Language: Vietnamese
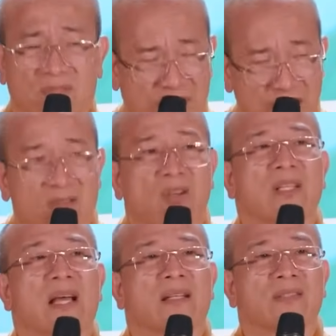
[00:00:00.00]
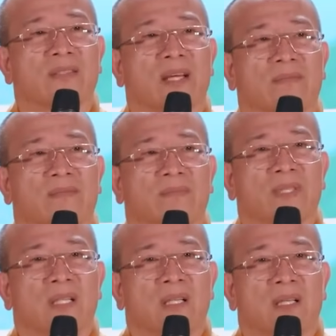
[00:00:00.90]
rất rõ ràng là sự thật.
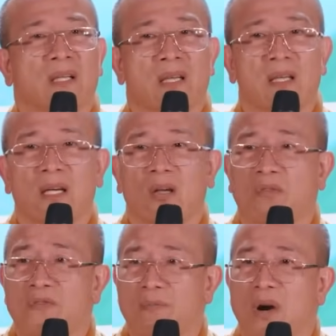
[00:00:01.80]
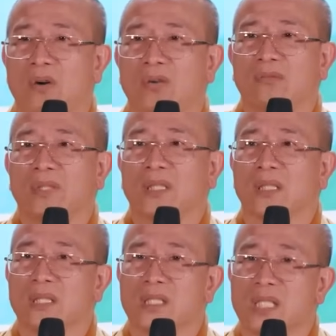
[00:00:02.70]
Cái người có phước báu thì
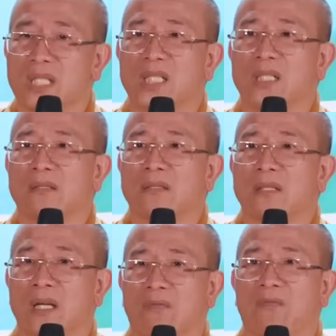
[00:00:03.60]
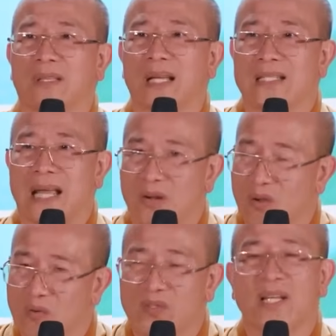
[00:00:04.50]
tự nhiên ấy, lộc và tài sản
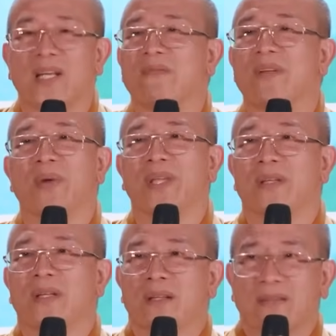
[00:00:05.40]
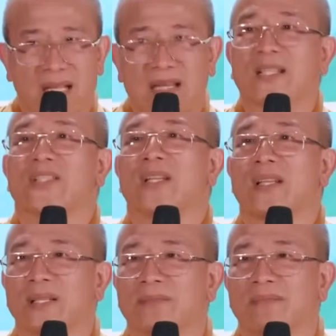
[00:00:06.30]
nó cũng sẽ đến với mình. Đấy là chân
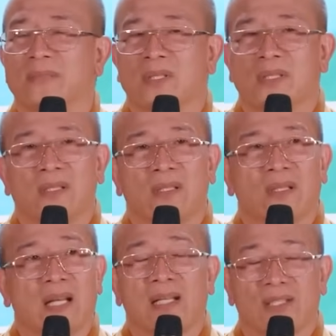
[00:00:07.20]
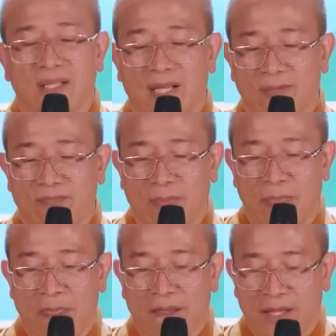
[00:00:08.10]
thật, đấy là chân thật.
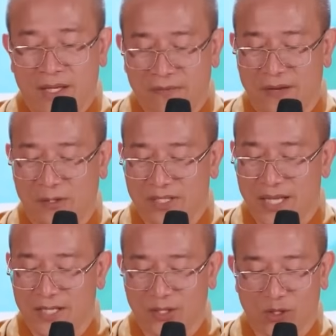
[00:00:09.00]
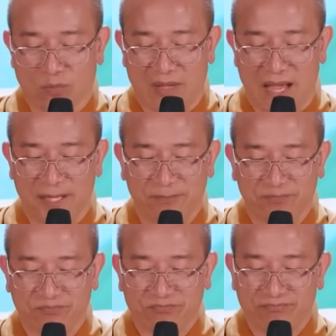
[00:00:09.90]
Thì Đức Phật có dạy cho chúng ta
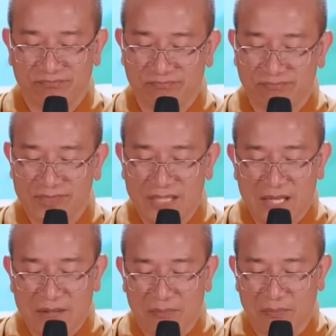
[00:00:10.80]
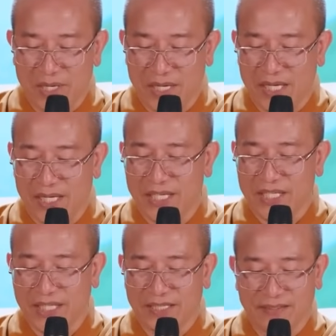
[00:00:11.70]
mười
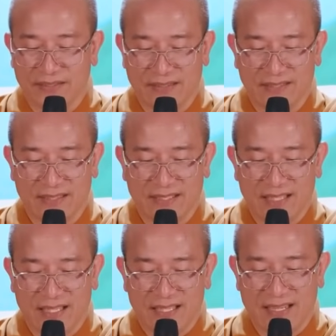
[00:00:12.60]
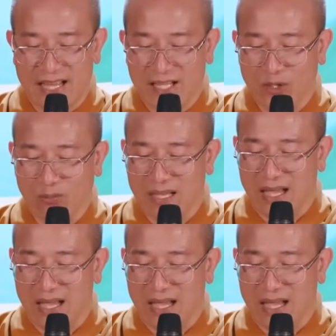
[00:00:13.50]
cái nhân để chúng